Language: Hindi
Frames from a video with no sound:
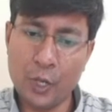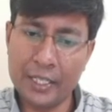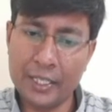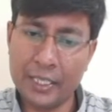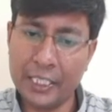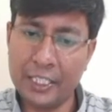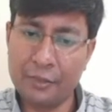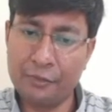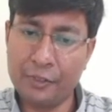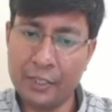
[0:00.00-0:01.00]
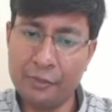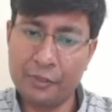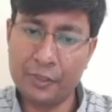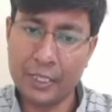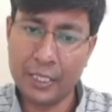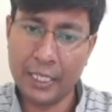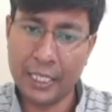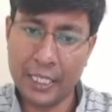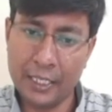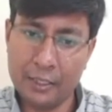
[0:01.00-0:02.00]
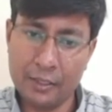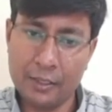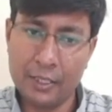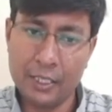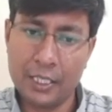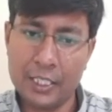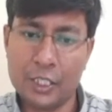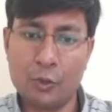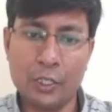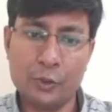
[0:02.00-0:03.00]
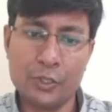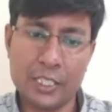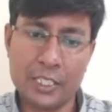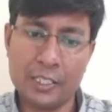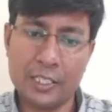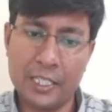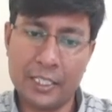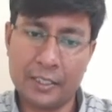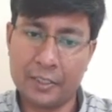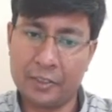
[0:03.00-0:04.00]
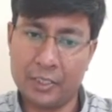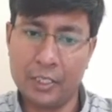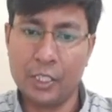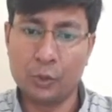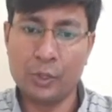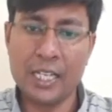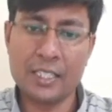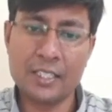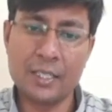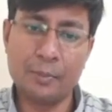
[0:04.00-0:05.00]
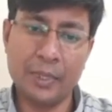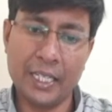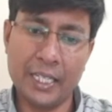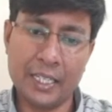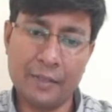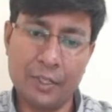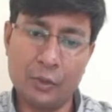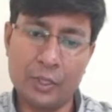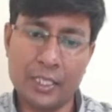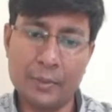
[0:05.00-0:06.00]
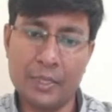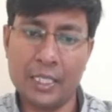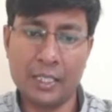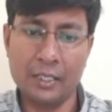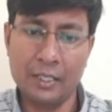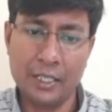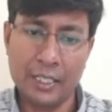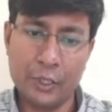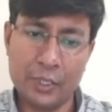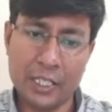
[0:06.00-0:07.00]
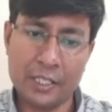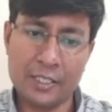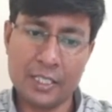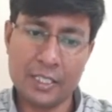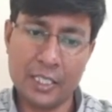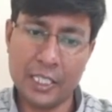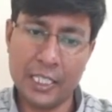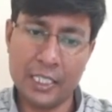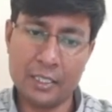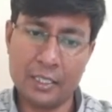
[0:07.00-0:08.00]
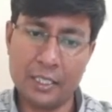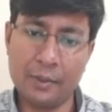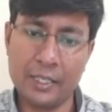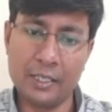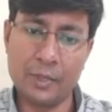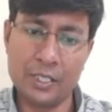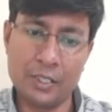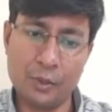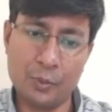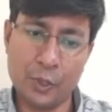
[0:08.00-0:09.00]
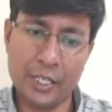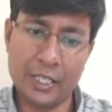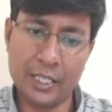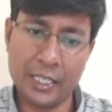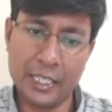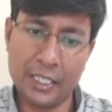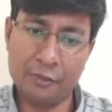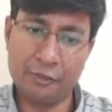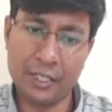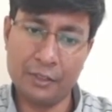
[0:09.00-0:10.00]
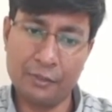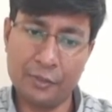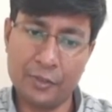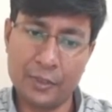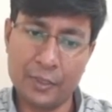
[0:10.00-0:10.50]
पॉइंट एन इज इक्वल टू सिक्सटी तो यहां से सिंपली एन का वैल्यू कितना मिल जाएगा ये हो जाएगा 68 डिवाइडेड बाई 0.85